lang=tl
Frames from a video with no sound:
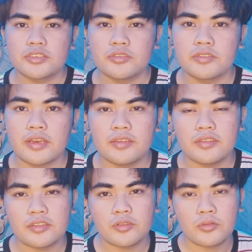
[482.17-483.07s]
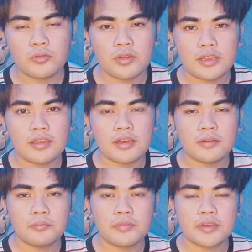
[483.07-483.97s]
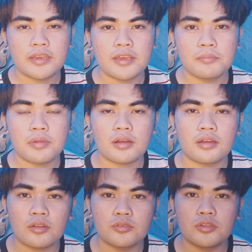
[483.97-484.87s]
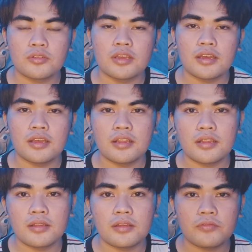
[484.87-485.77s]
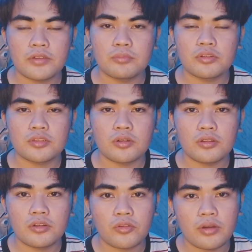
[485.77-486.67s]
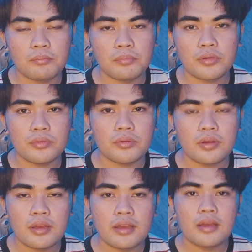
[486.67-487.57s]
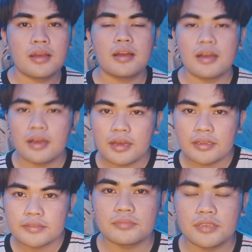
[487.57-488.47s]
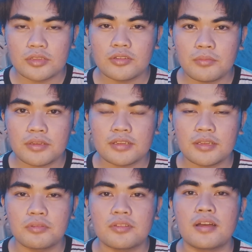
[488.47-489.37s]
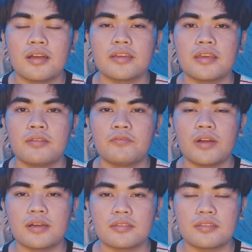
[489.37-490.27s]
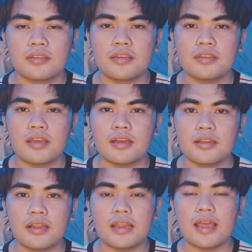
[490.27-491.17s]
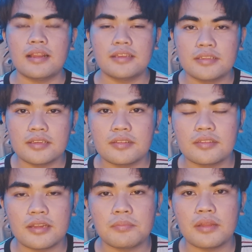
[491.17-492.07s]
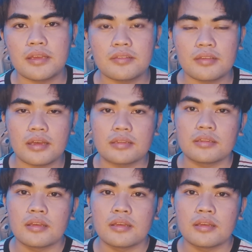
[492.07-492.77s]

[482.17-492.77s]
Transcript: At yun guys, itong kulay ng magiging background ko dahil favorite color ko ang blue. At dito na magtatapos ang aking unboxing ng LED strip lights at